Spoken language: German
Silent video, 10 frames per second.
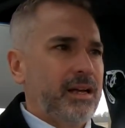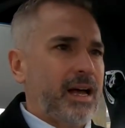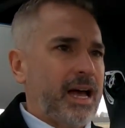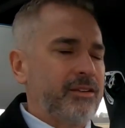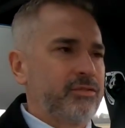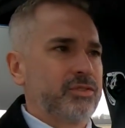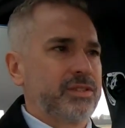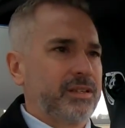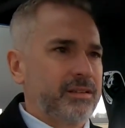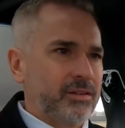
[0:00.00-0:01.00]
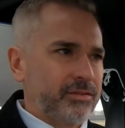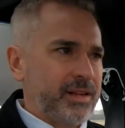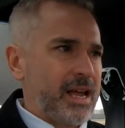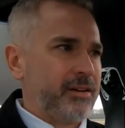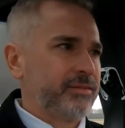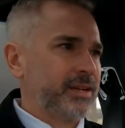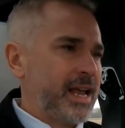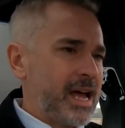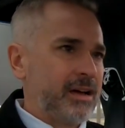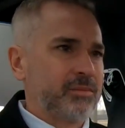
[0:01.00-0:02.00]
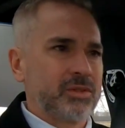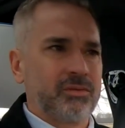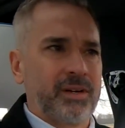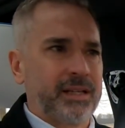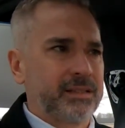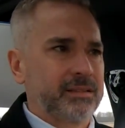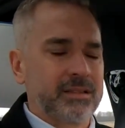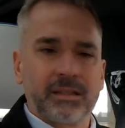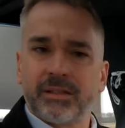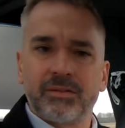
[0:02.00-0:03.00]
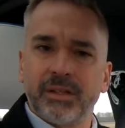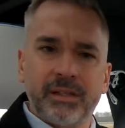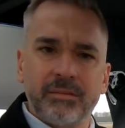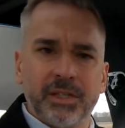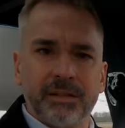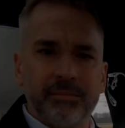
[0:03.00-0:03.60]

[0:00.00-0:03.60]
Einflüsse, die dich oft nerven, Lärm und so weiter, das kriegst du hier nicht mit.